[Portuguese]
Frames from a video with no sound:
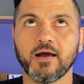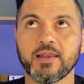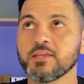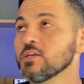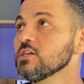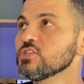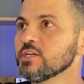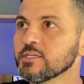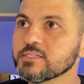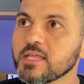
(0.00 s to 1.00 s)

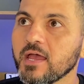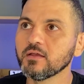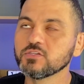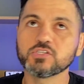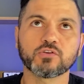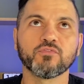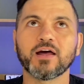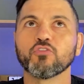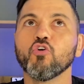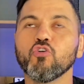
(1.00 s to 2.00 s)
alienígenas, né? Disco
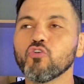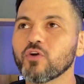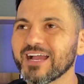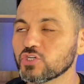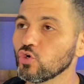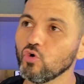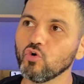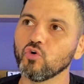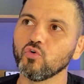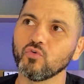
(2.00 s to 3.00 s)
voador,
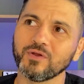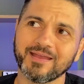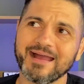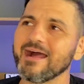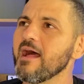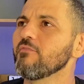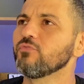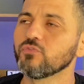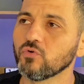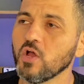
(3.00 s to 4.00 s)
cachorro,
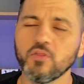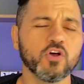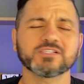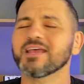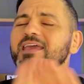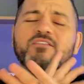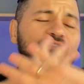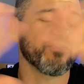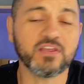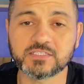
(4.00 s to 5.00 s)
gato. Nossa,
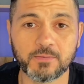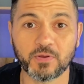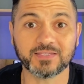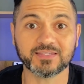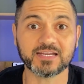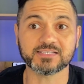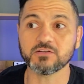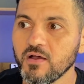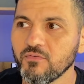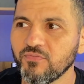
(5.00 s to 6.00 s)
enfim, você pode estar tá
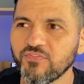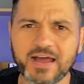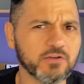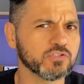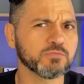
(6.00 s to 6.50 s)
trazendo vários